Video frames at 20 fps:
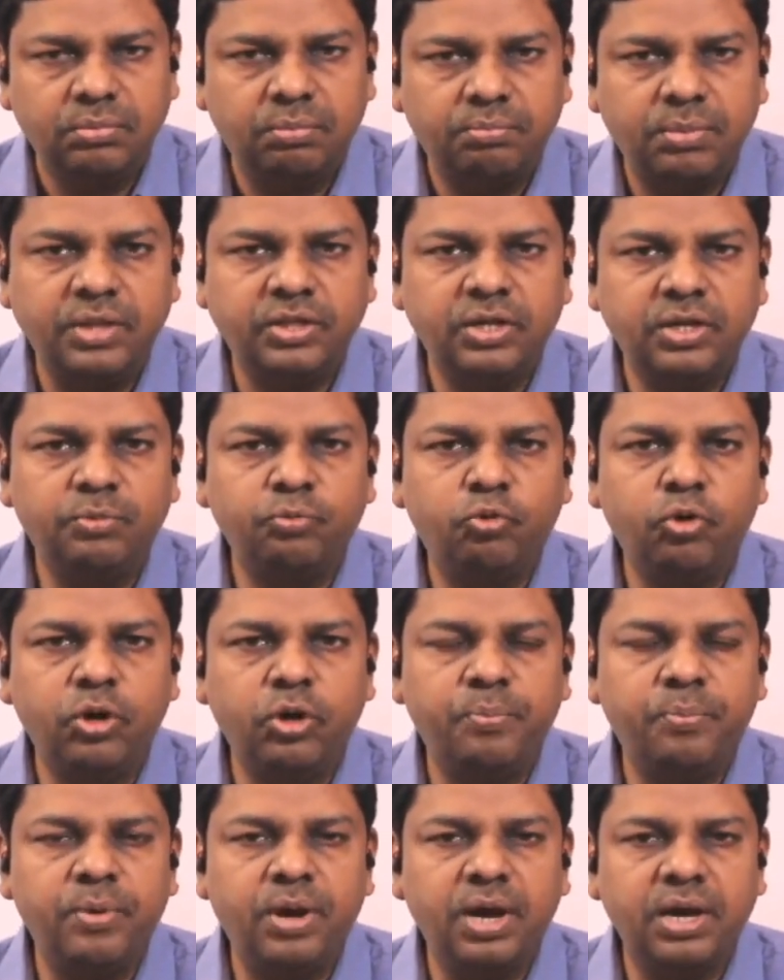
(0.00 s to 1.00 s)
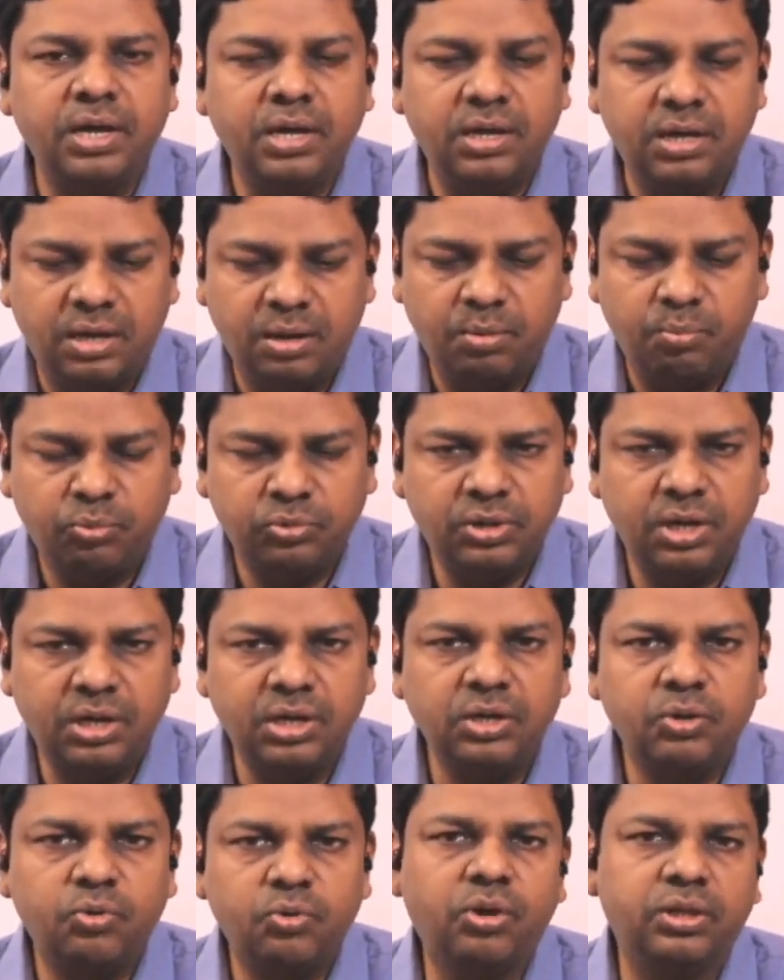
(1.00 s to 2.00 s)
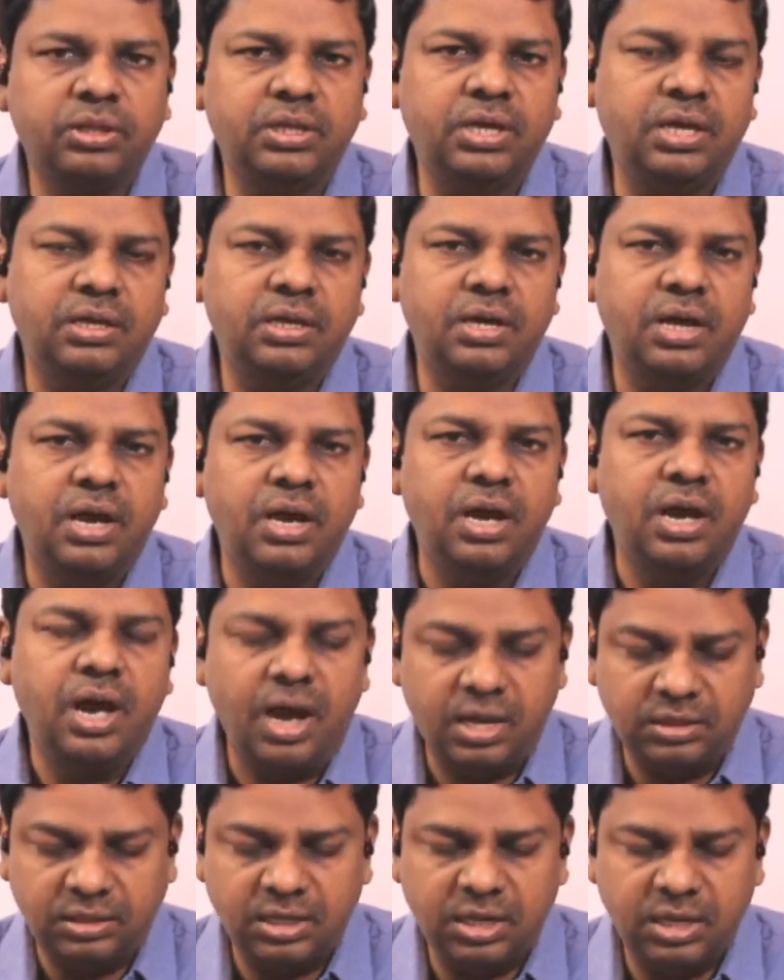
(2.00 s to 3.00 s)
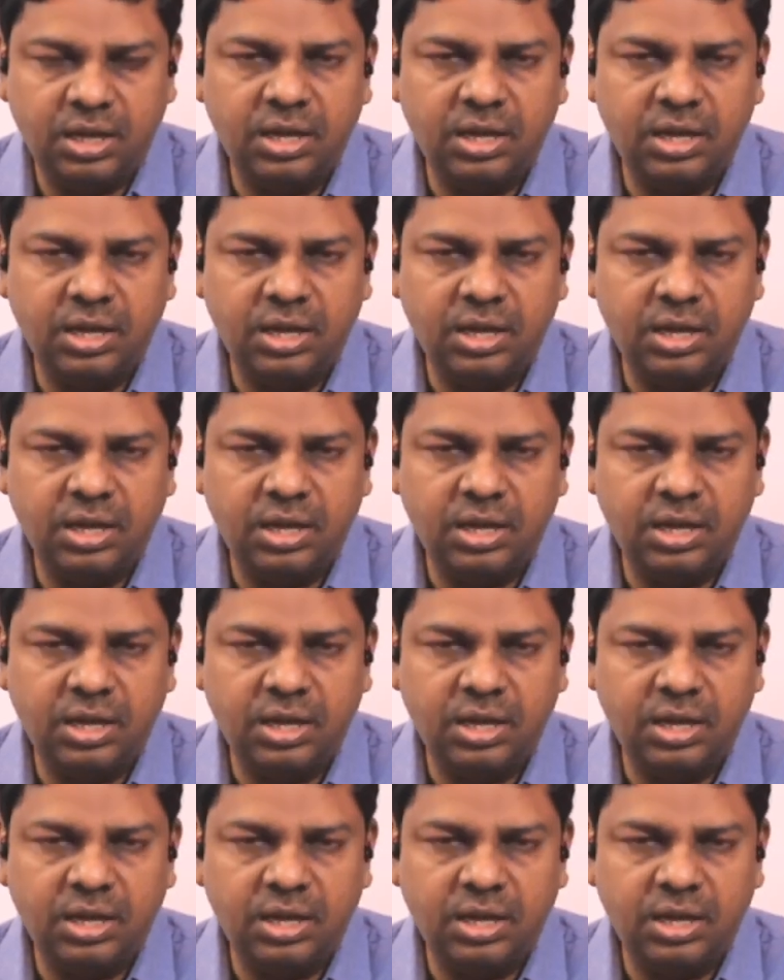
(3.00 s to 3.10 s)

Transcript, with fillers: அதிலும் குறிப்பாக முதல் குழந்தை அந்த